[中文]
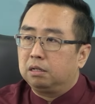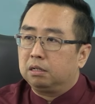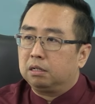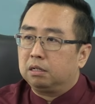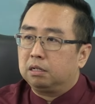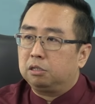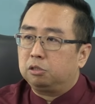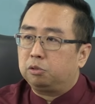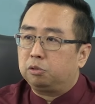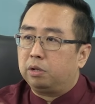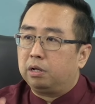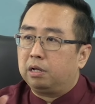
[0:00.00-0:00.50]

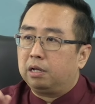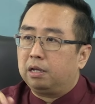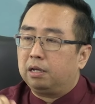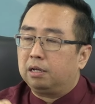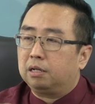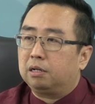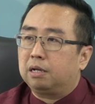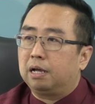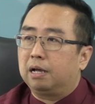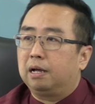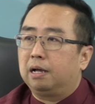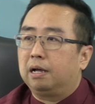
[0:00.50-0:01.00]
科学
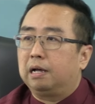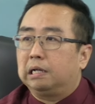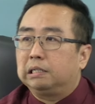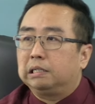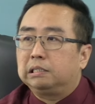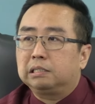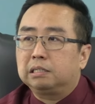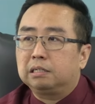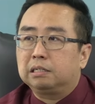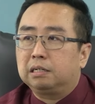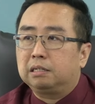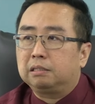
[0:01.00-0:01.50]
啊，
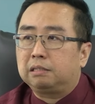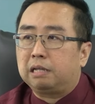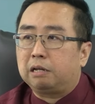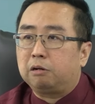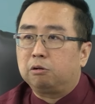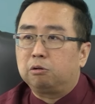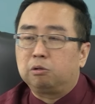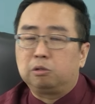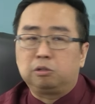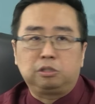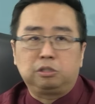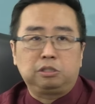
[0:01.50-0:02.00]
这个
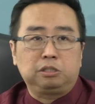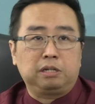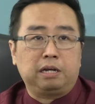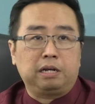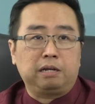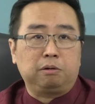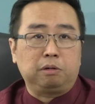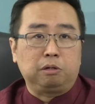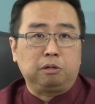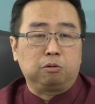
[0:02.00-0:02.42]
technology 还有